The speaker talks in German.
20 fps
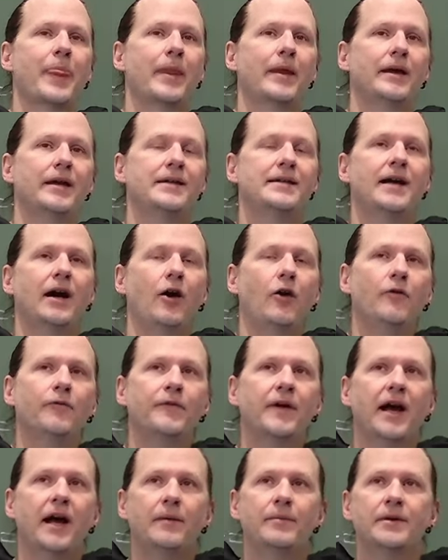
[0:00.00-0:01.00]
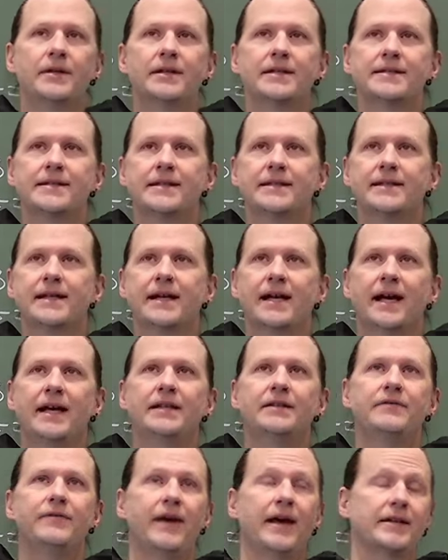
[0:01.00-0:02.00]
in der Aufgabe sind ja
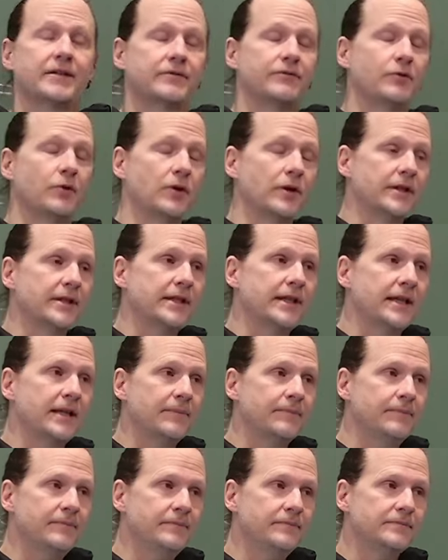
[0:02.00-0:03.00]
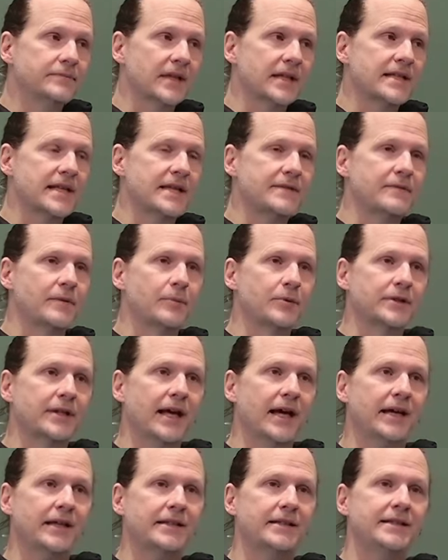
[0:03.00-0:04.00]
keine Werte vorgegeben. Das heißt, wir
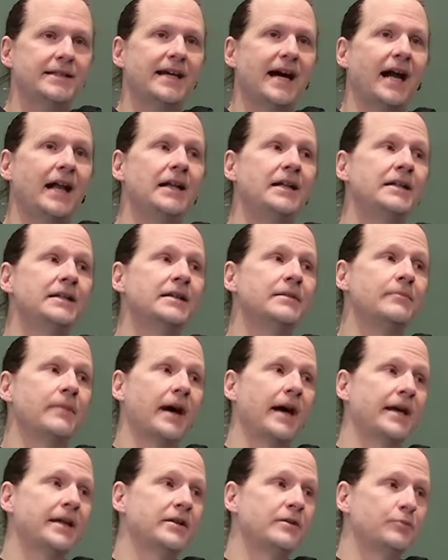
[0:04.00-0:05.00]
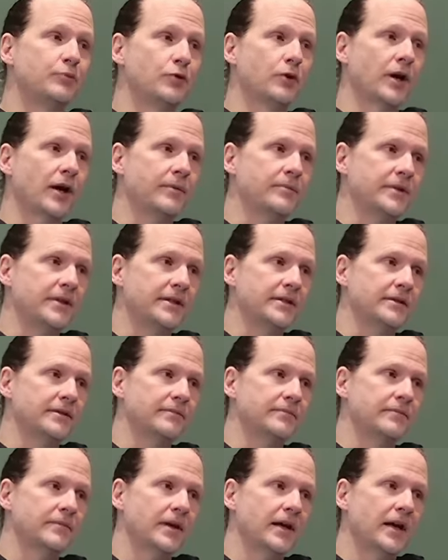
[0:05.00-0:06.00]
betrachten die allgemeine Pyramide.
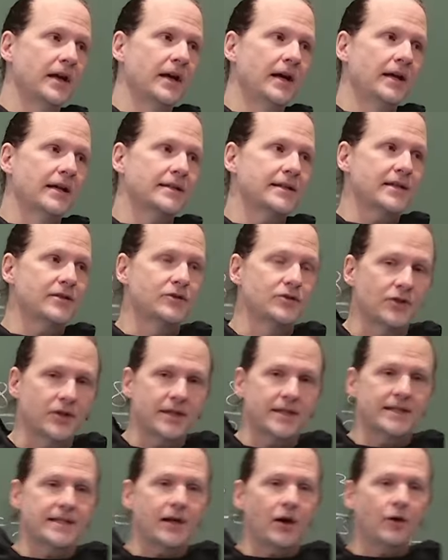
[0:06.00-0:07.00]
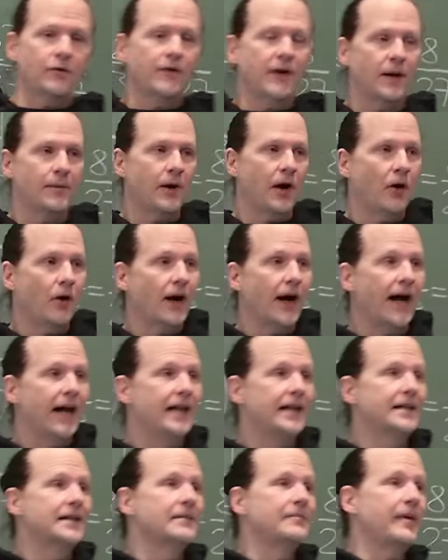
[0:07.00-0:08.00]
Das heißt, du solltest die Aufgabe auch
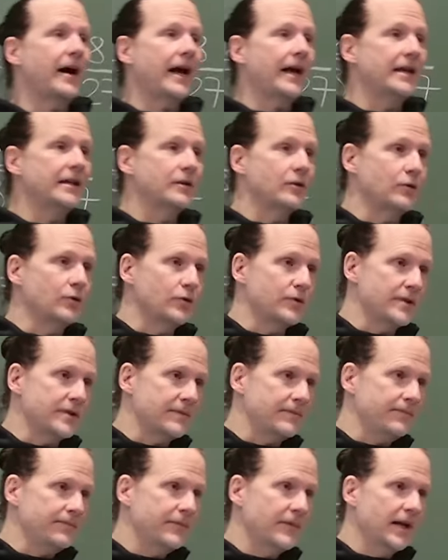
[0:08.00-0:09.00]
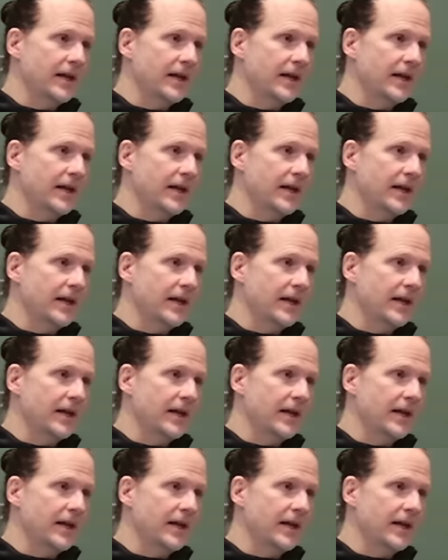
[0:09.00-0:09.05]
allgemein lösen.